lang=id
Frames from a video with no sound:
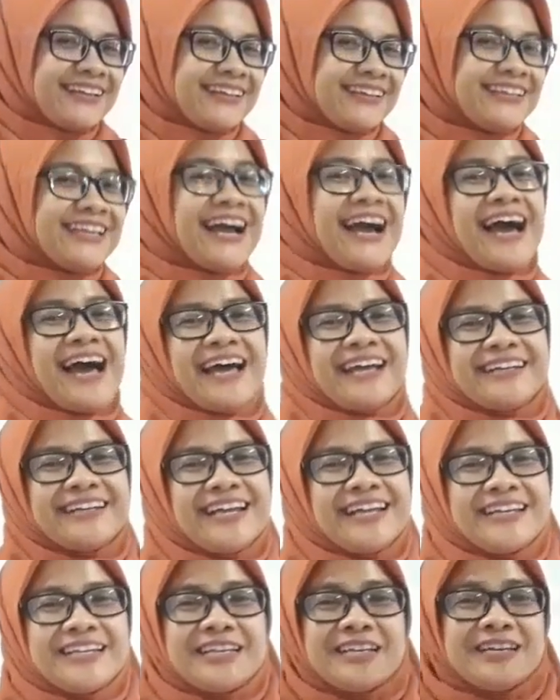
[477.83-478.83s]
yang
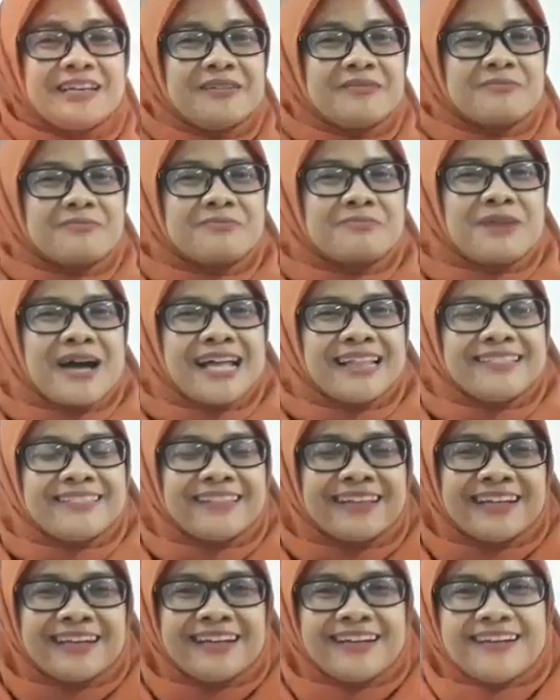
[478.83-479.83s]
ada di
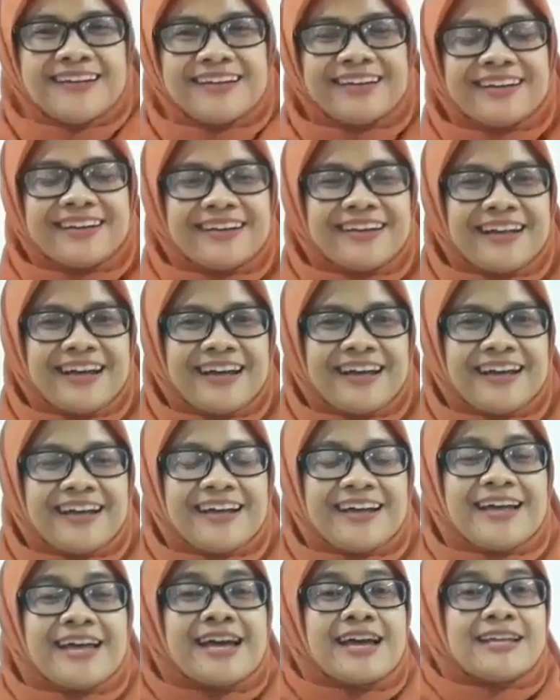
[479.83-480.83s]
Banten.
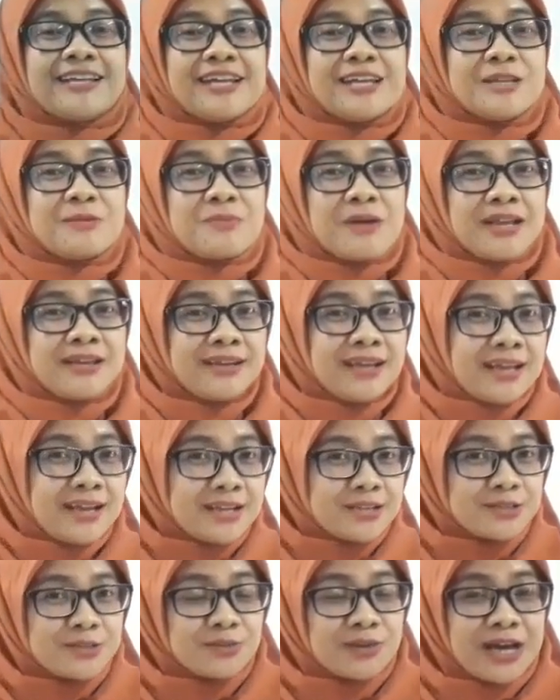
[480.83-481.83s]
Dari
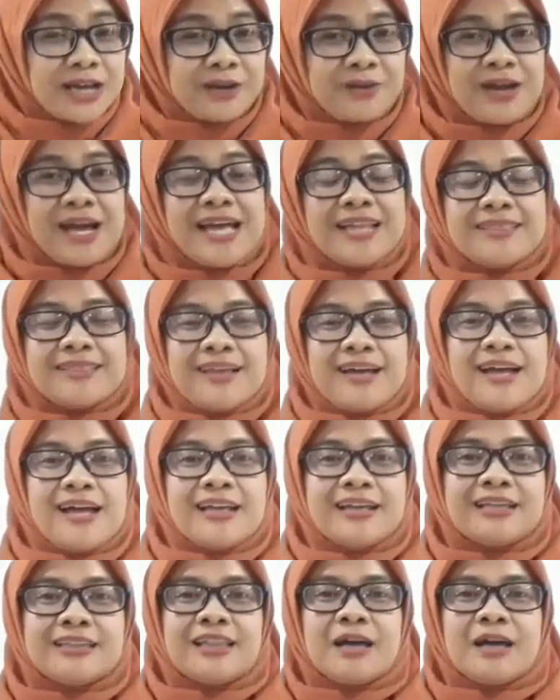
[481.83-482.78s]
Bandara Soekarno Hatta